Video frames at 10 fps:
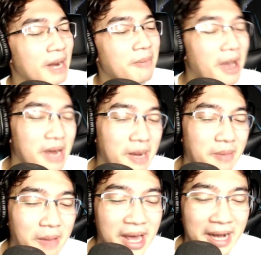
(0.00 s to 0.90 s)
Apa kabar? Apa
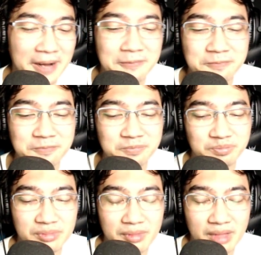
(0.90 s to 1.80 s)
kabar? Baik,
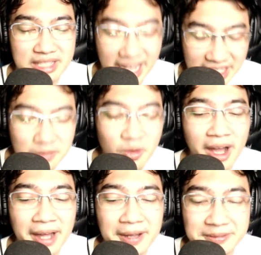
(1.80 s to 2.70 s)
baik. Sehat
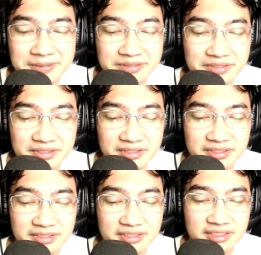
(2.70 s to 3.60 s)
semua
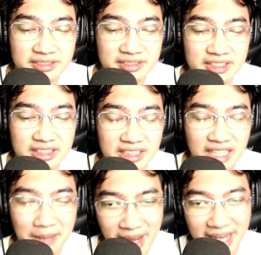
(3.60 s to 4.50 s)
sehat, aman.
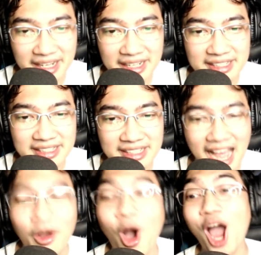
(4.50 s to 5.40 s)
Atas aman. bawah sehat.
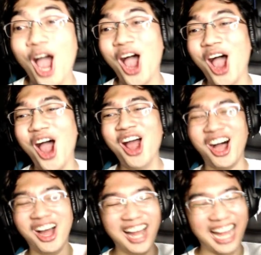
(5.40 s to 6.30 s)
Ah, ya. Oh.
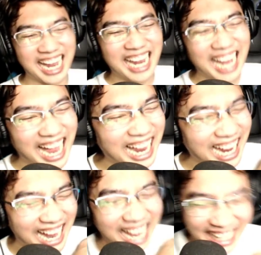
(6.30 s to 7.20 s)
Ya.
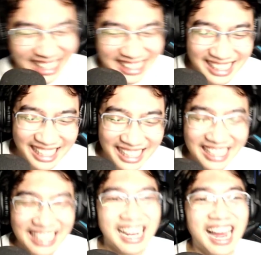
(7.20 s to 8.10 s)
atas bawah sehat,
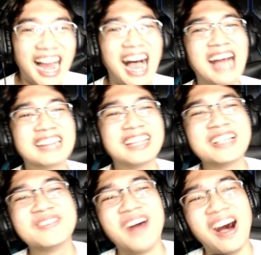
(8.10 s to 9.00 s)
bos. Atas
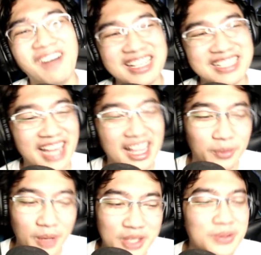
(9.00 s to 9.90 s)
bawah sehat,
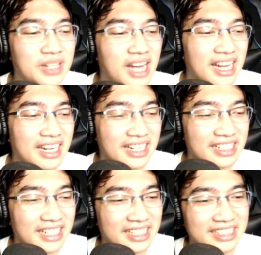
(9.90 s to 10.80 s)
gue suka nih yang
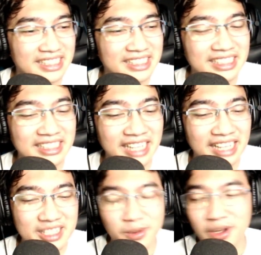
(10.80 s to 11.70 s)
kayak gini-gini nih
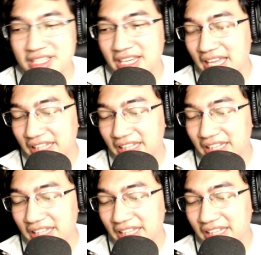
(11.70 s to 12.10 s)
atas bawah sehat.